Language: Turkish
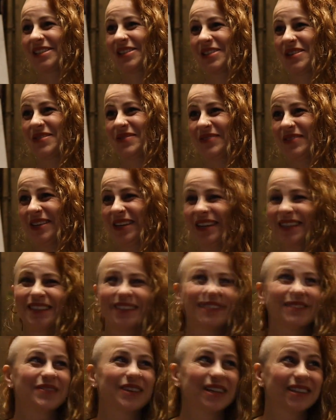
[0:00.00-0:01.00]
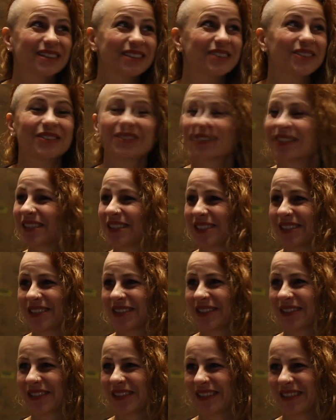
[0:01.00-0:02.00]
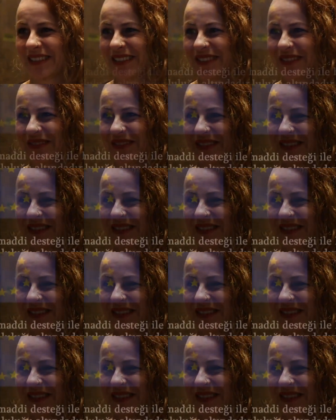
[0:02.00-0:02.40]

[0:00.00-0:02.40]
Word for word: Yani. Çok ben teşekkür, teşekkür ederim. ederim.